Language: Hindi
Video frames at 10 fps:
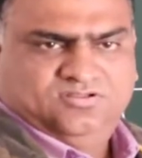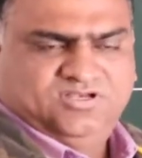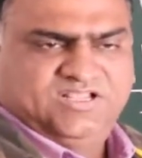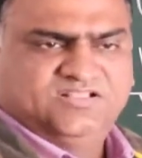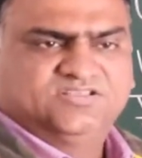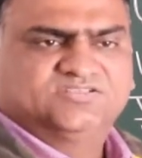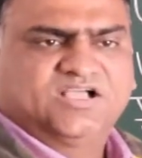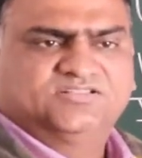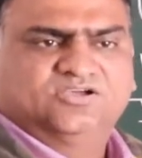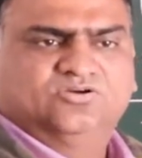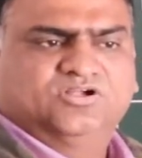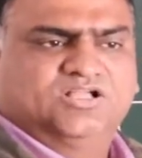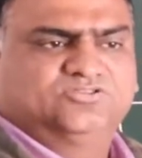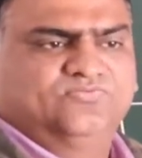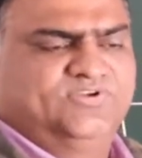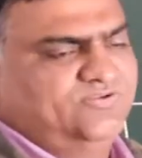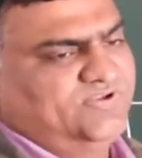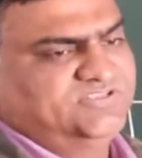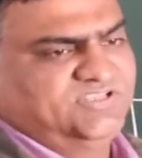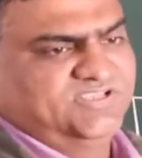लेंथ ज़्यादा होगा तो
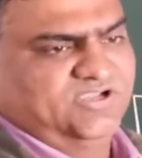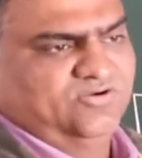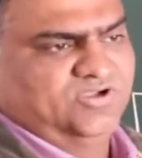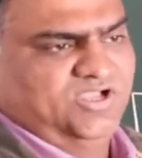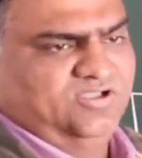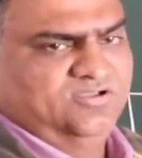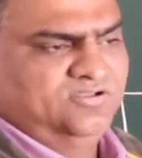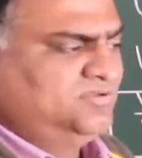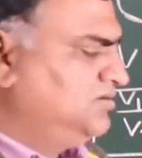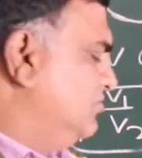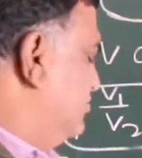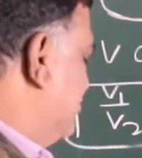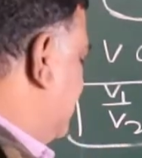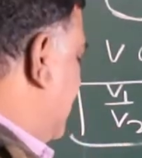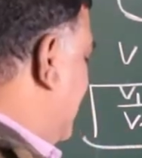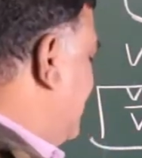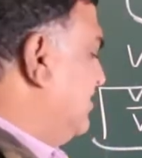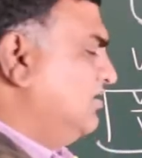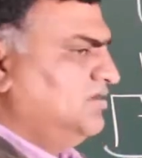फ्रीक्वेंसी क्या होगा उल्टा है